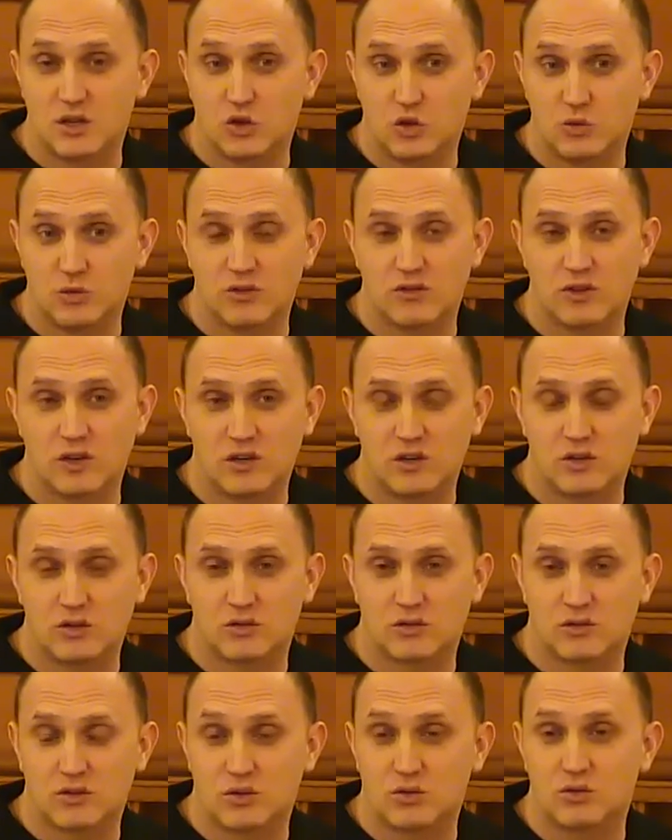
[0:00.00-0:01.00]
они
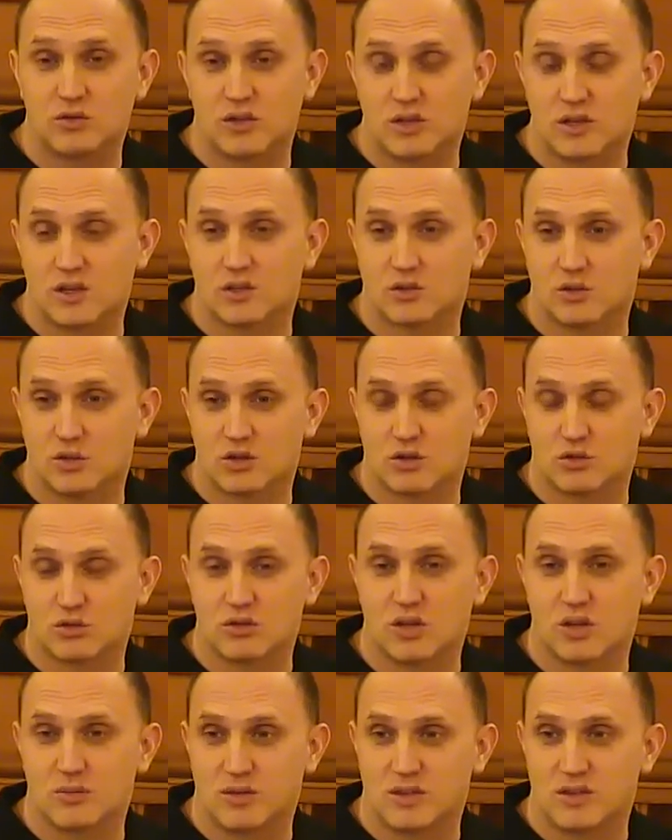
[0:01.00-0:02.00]
убивают людей,
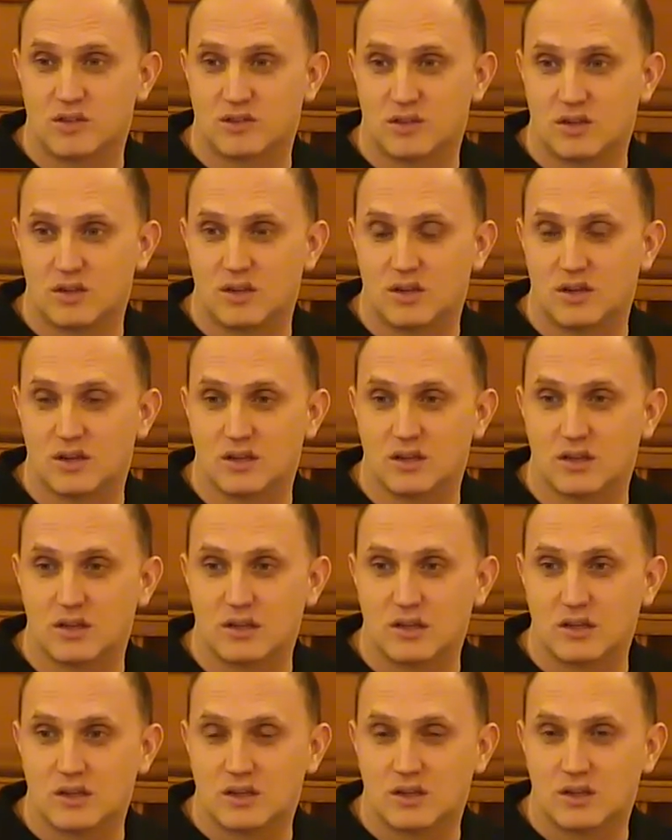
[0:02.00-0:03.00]
которых туда переселили.
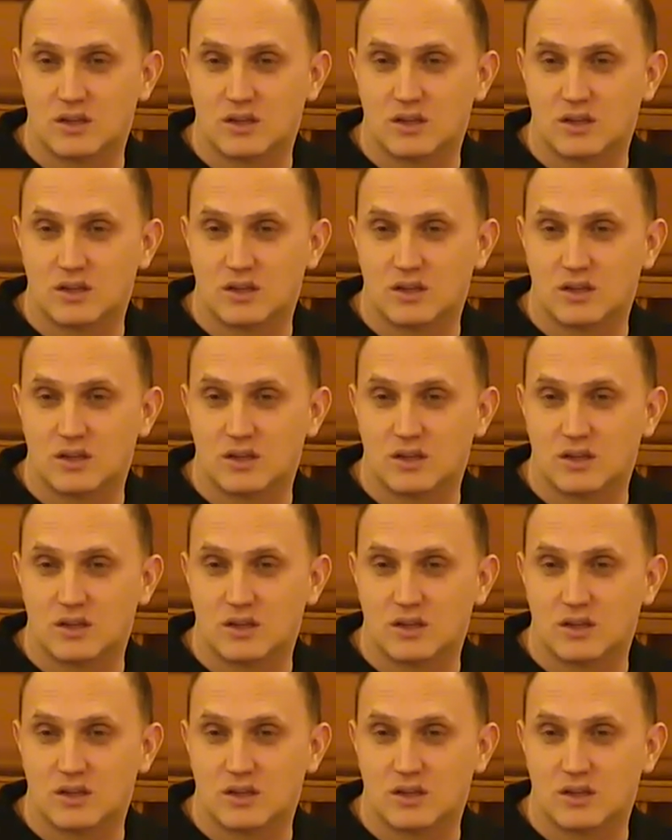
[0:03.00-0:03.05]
